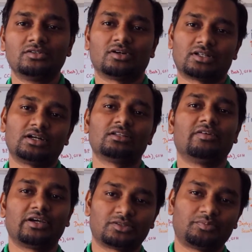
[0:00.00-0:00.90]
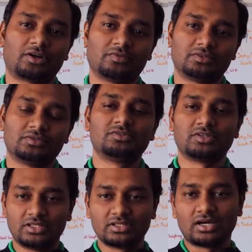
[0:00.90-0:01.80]
ஸோ அதனால் அந்த வைரஸ் பரவுது
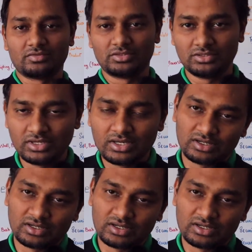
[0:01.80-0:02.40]
ஸோ இதுதான் வந்து